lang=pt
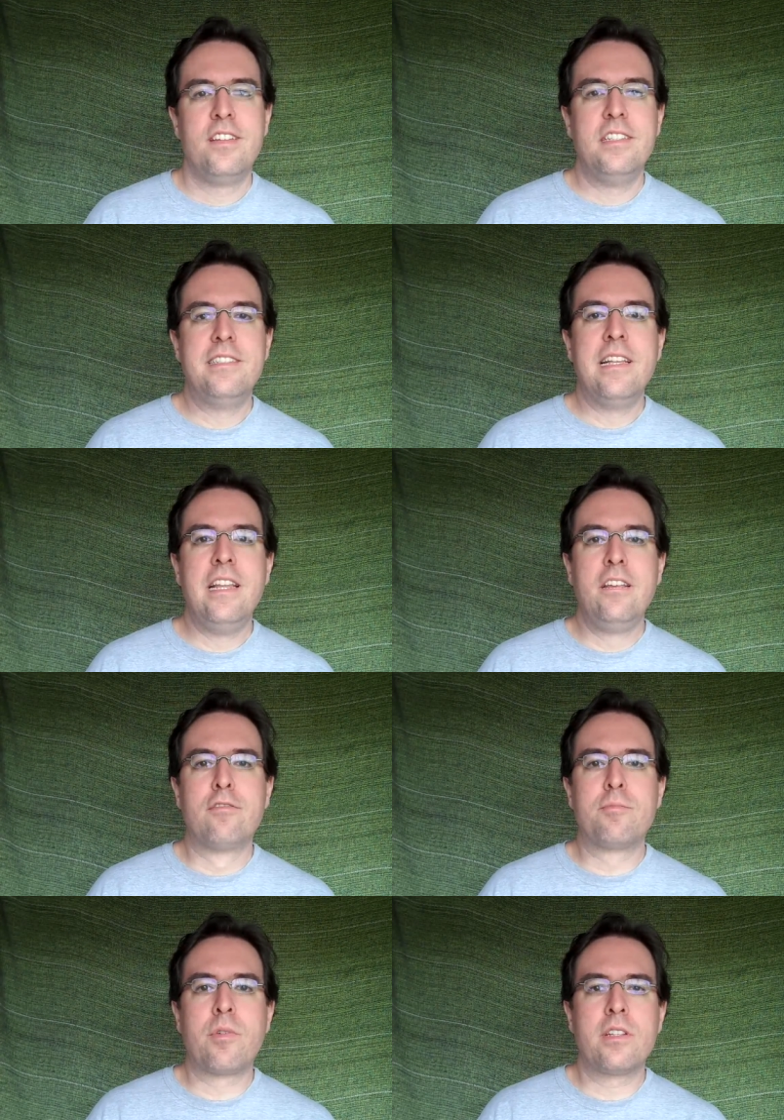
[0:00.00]
Esse
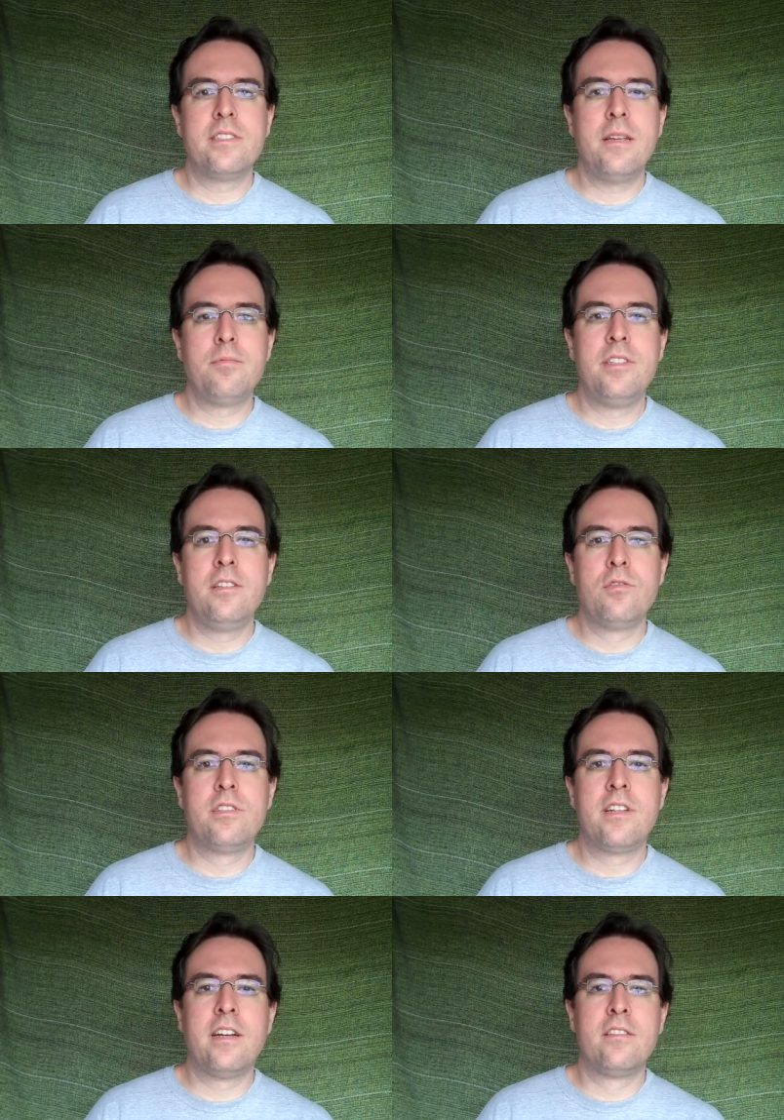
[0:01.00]
livro, por exemplo, cita o
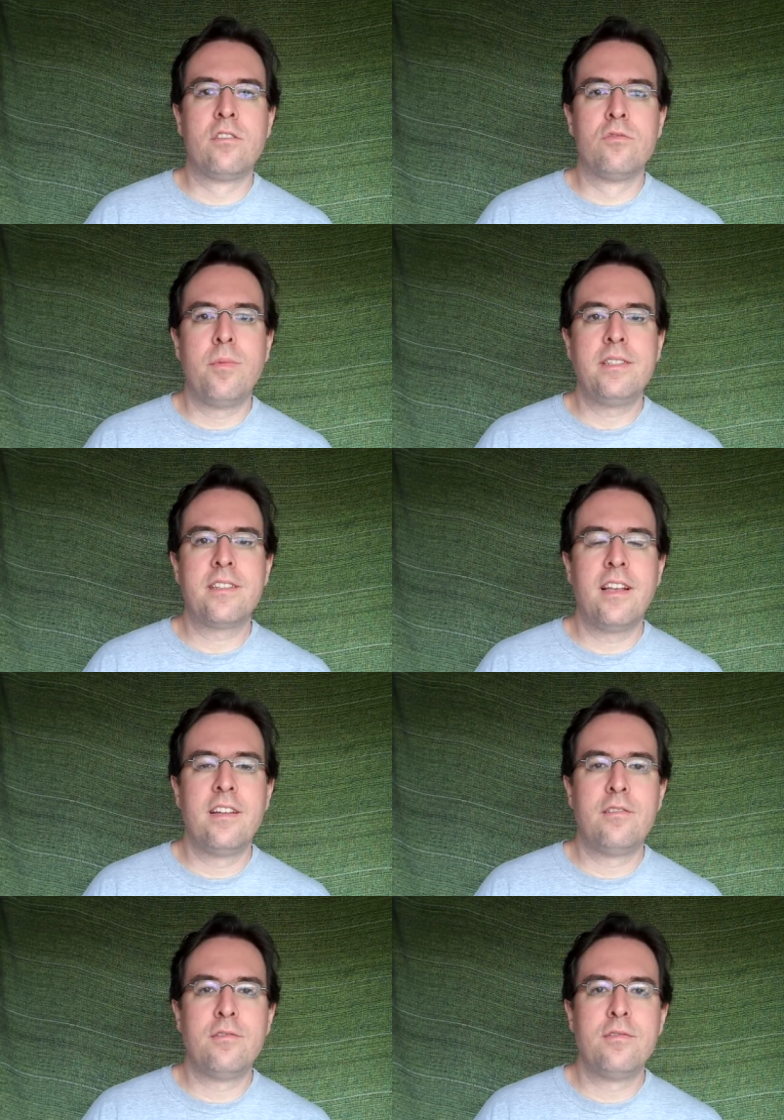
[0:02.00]
escândalo do
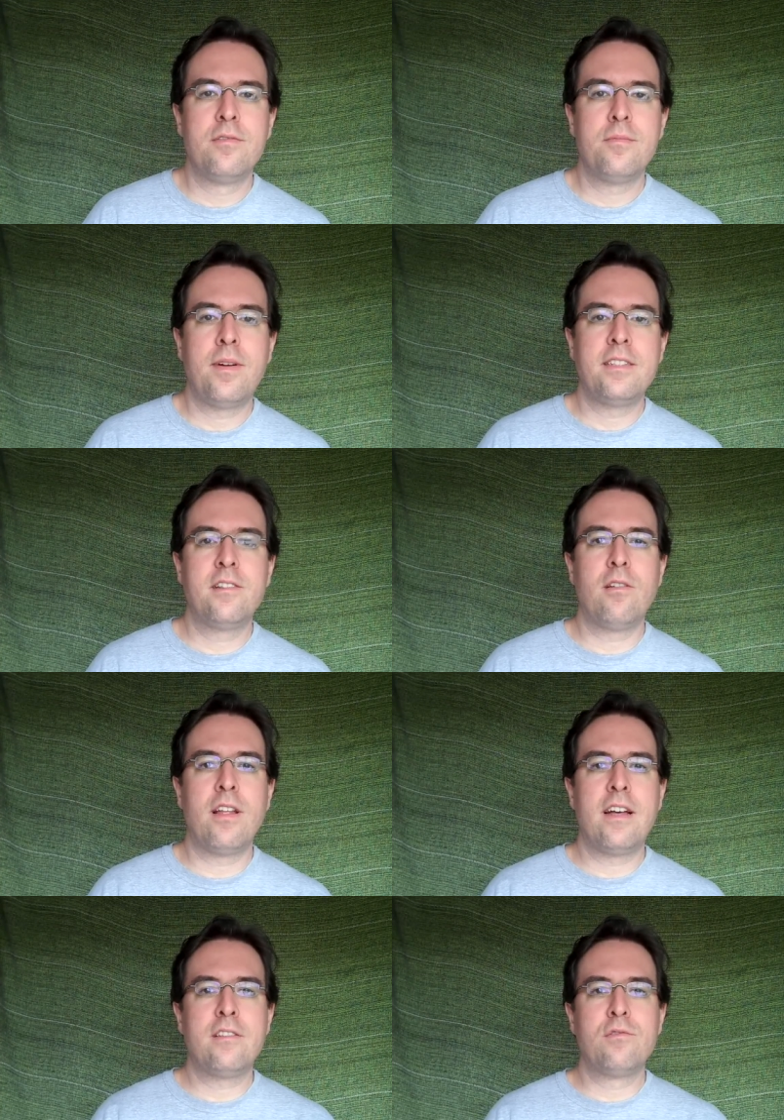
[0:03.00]
mensalão, mas ao
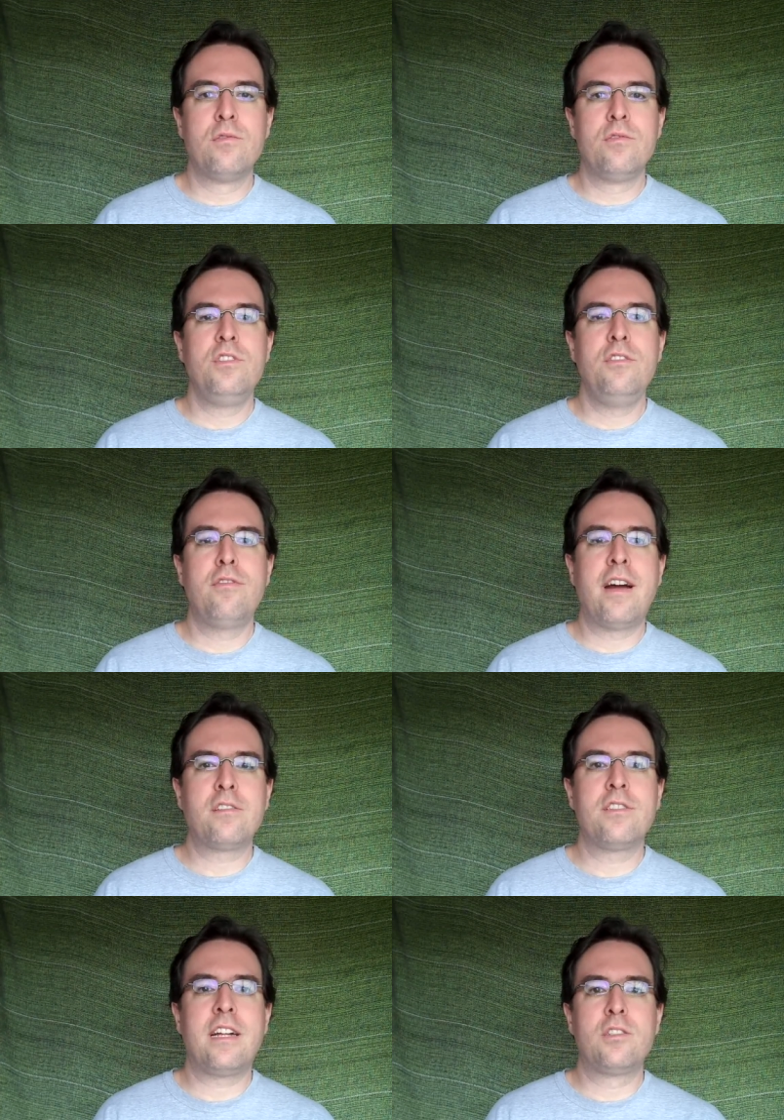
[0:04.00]
lado de
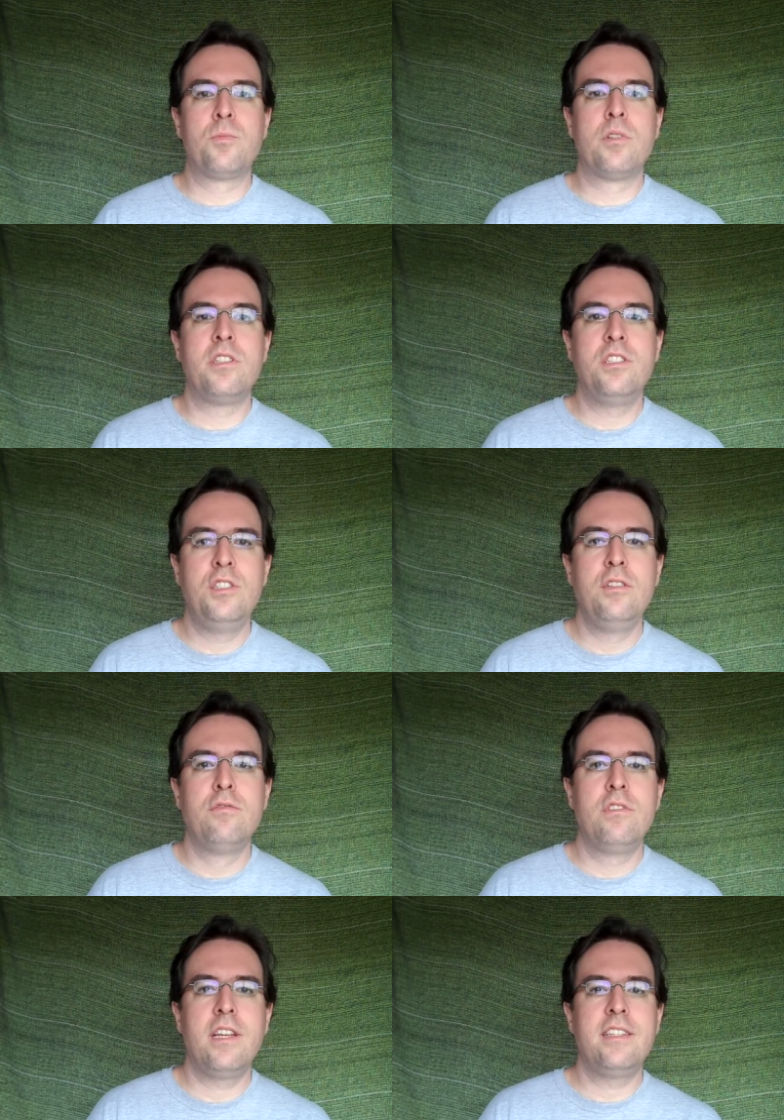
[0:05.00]
vários dados
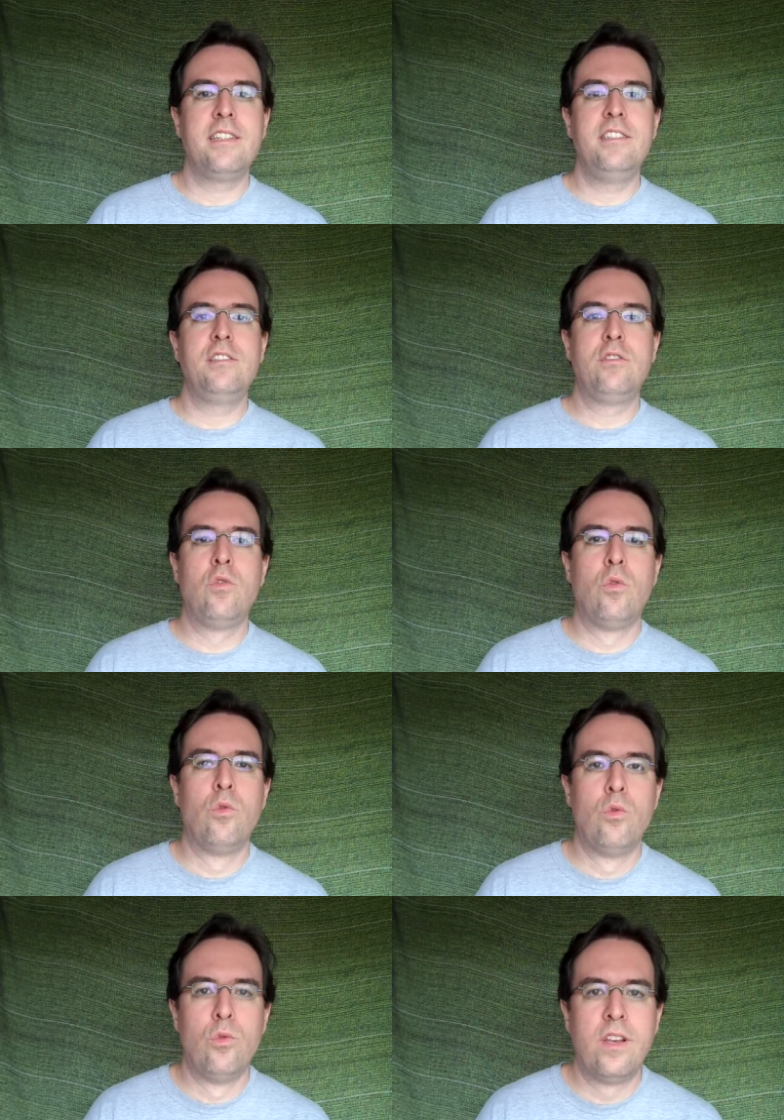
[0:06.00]
positivos e ainda diz que o
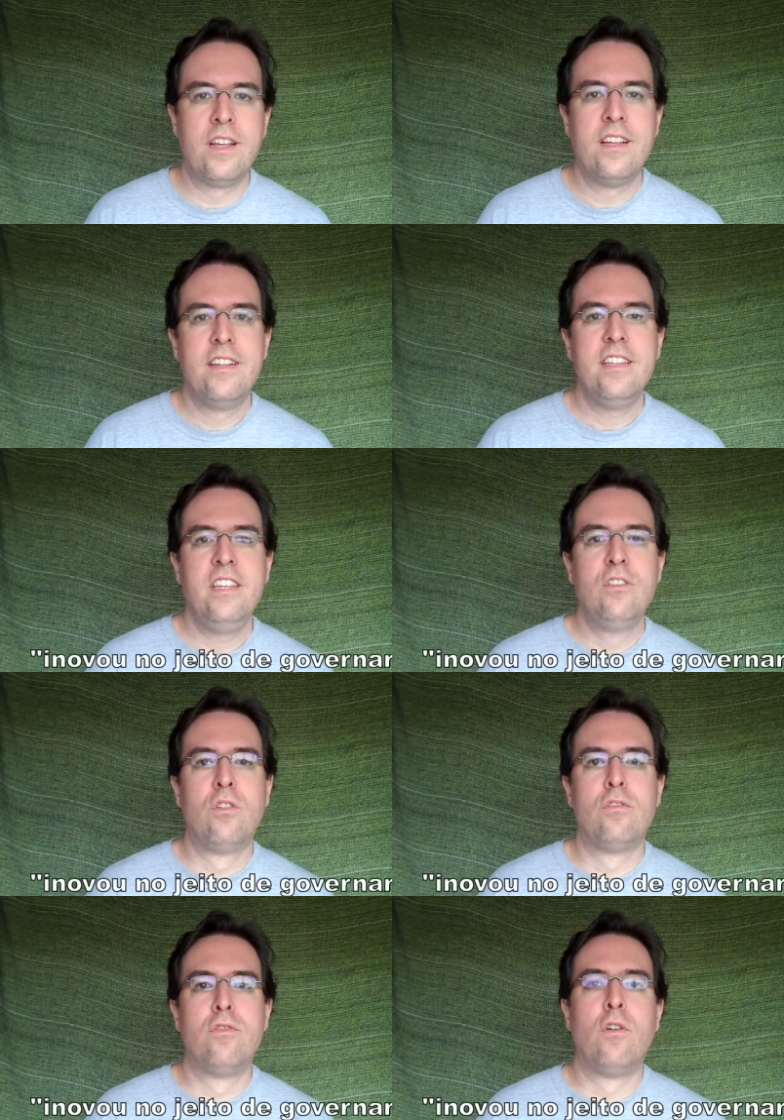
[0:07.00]
Lula
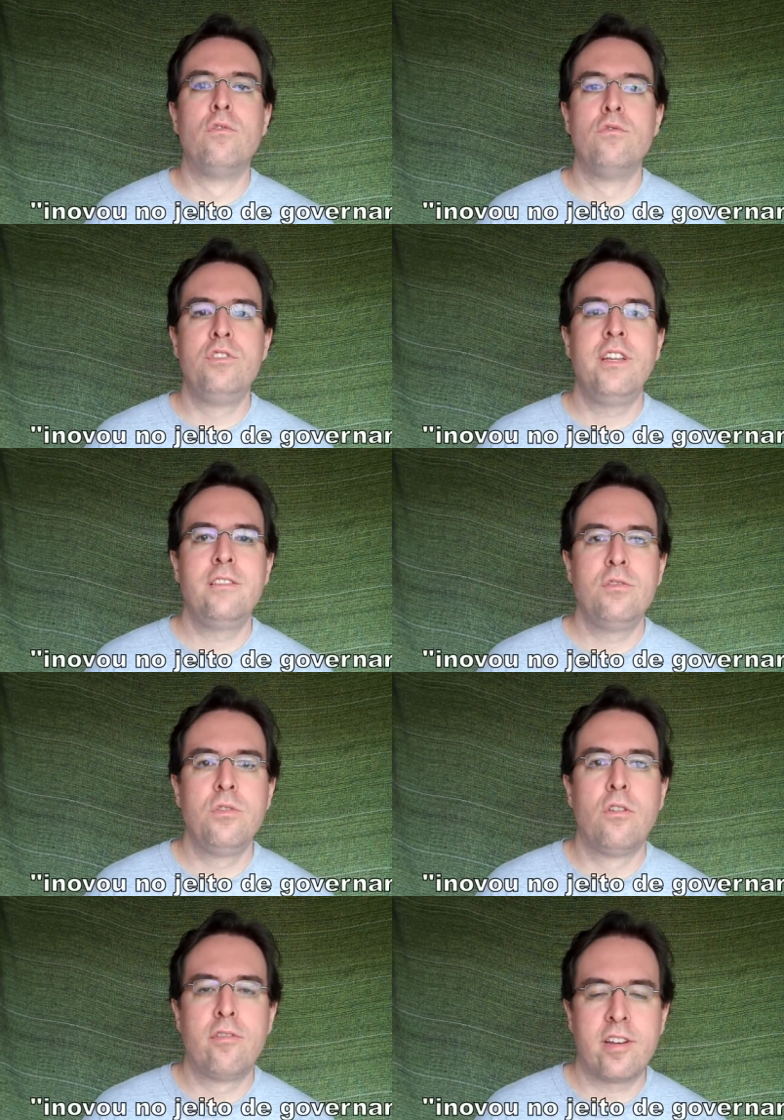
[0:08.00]
inovou no jeito de
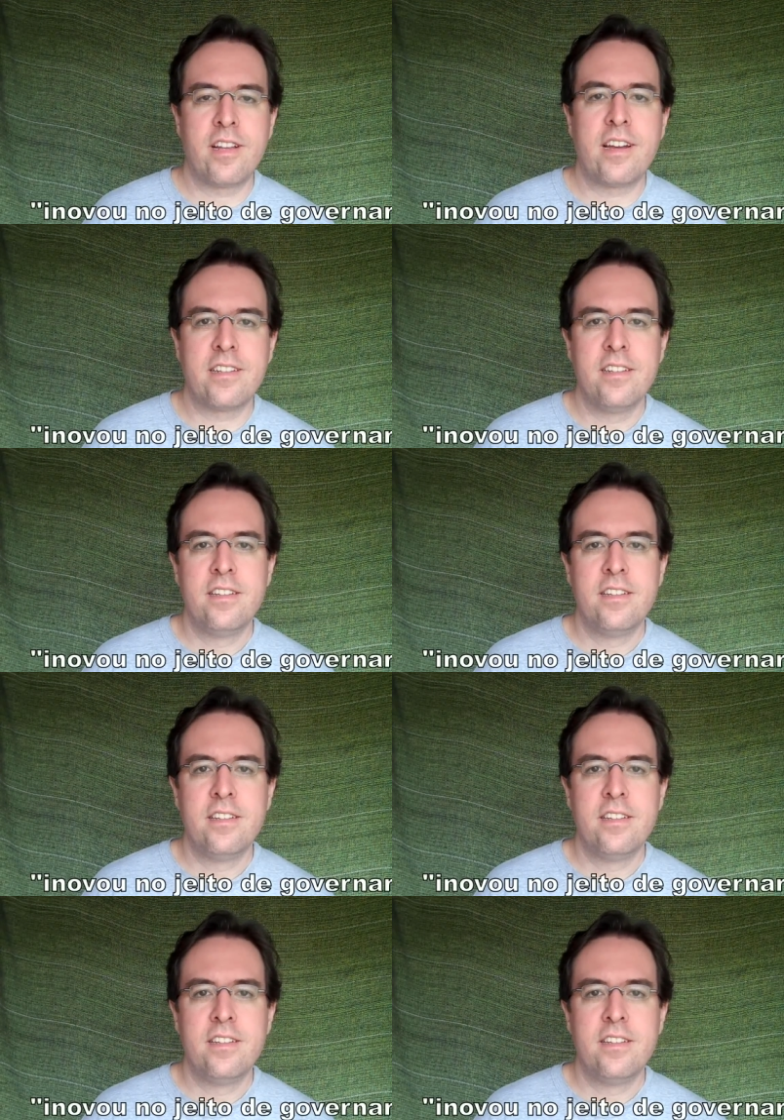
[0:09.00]
governar.